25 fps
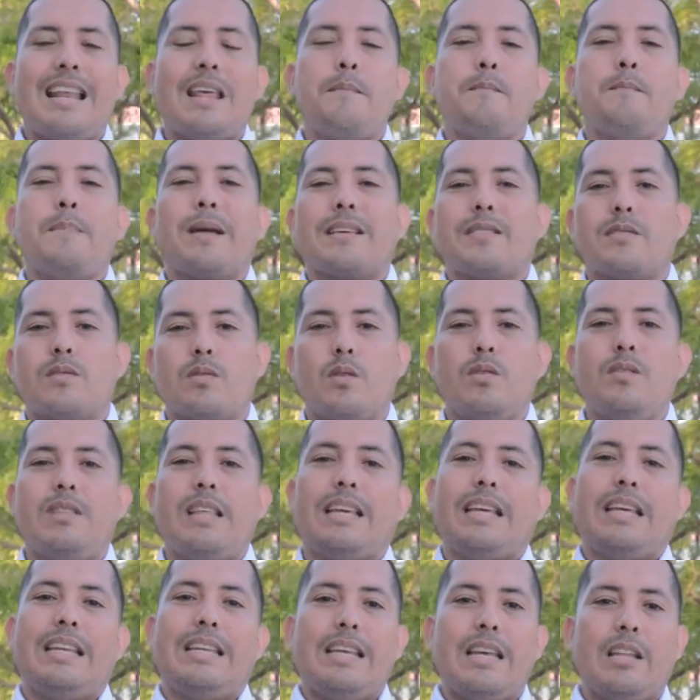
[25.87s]
la inversión
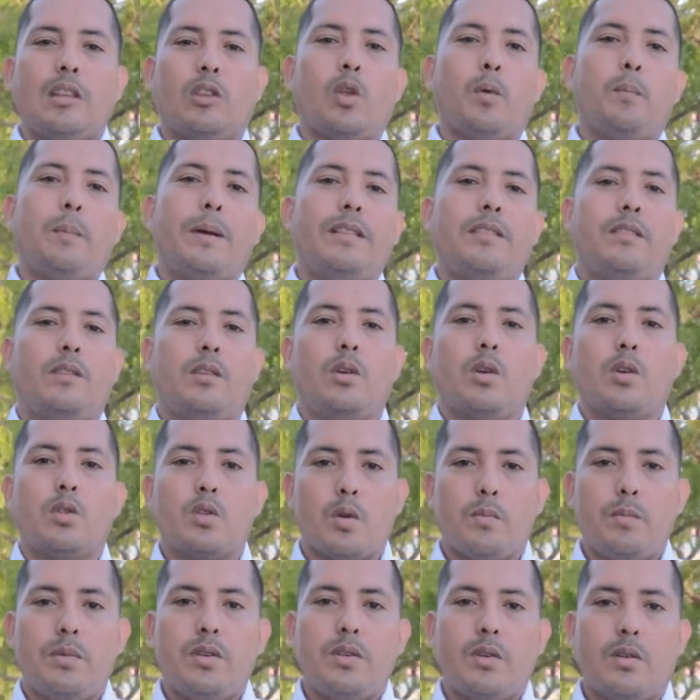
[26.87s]
de
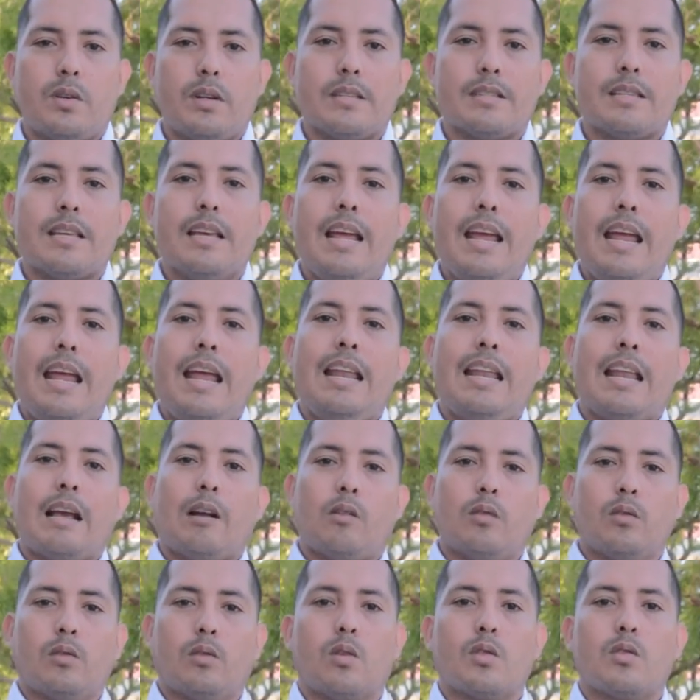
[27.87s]
528 millones en la
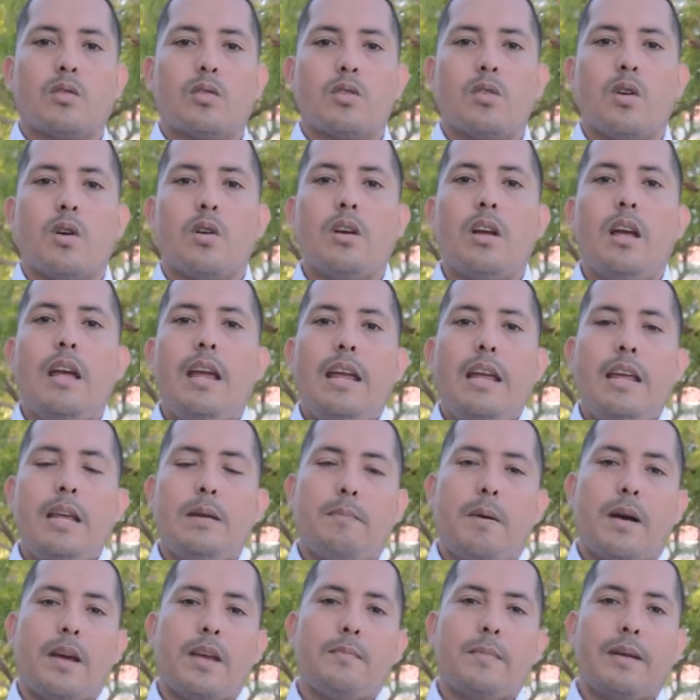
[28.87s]
construcción
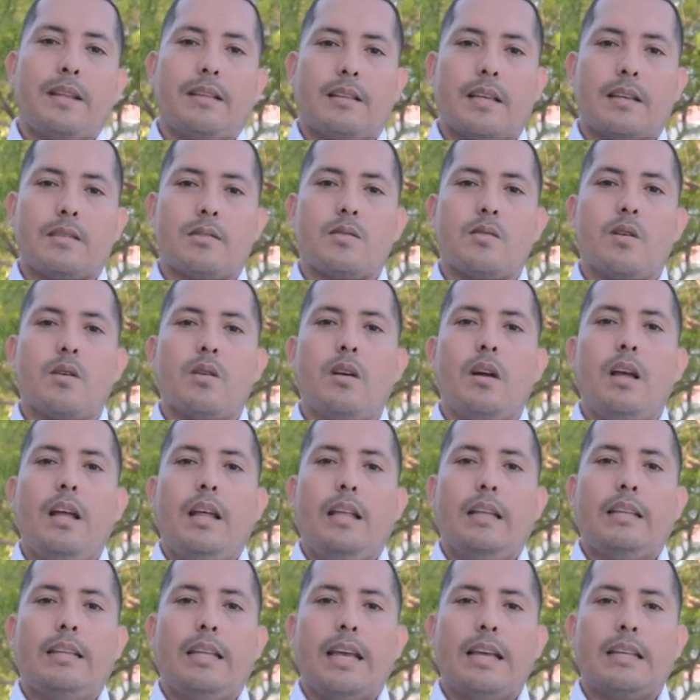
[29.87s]
y pavimentación
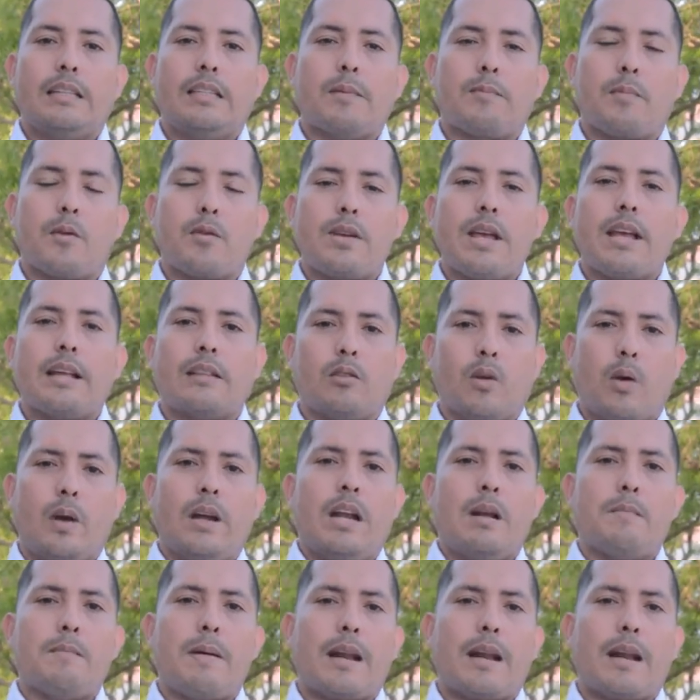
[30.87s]
de este proyecto en el